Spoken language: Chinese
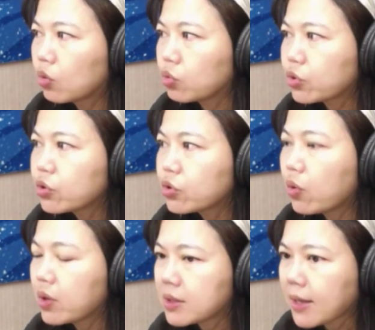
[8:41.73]
股市
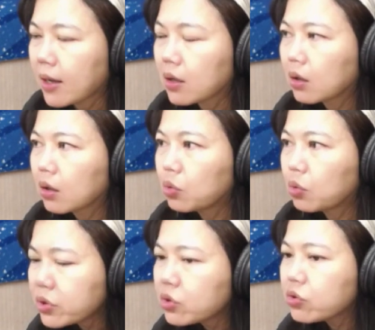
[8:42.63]
就会涨。
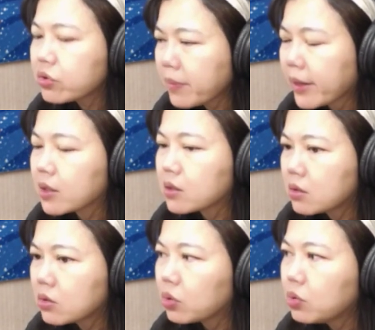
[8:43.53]
股市就是买的
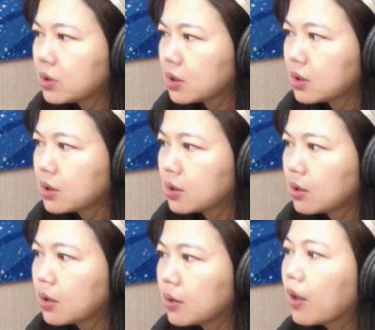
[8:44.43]
是一种预期
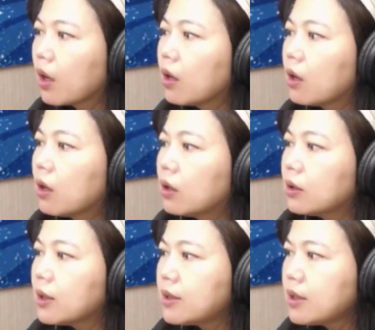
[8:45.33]
心理。
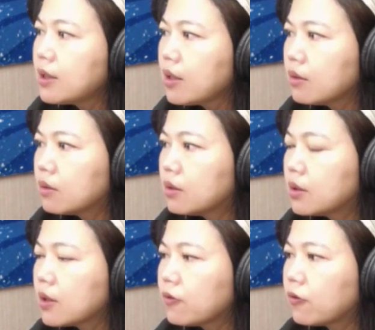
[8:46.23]
那今天
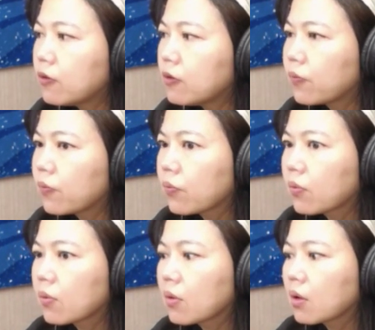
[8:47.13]
你政府
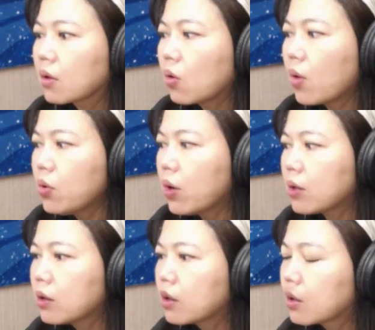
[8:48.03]
官
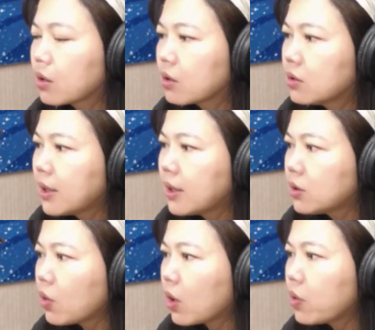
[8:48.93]
员像
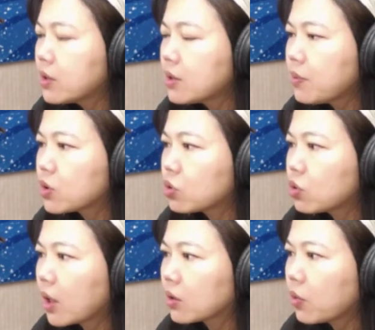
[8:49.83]
今晚会这么
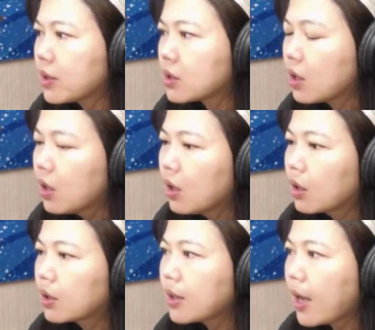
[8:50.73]
重要的位置，
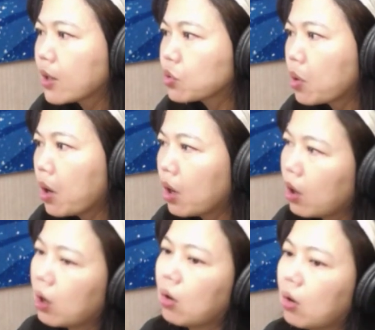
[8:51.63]
跟大家说：“
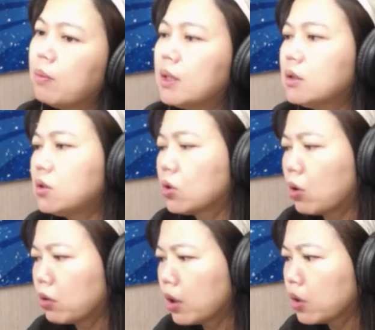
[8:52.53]
哎呦，我们
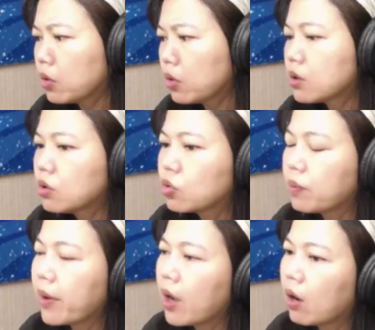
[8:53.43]
禁空令又再次
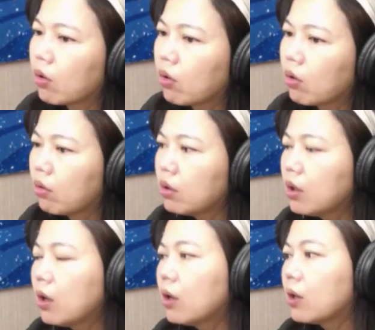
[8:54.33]
准备好
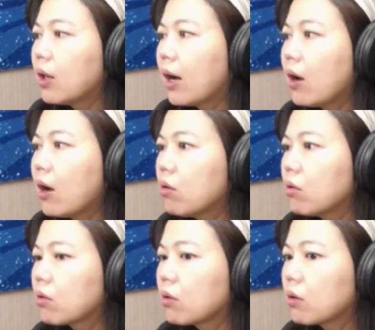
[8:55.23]
喽。”然
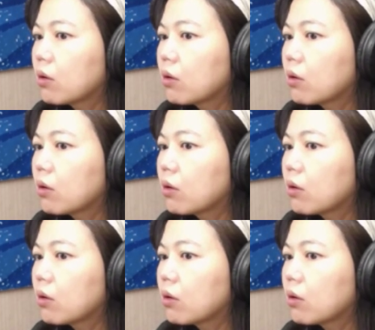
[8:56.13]
后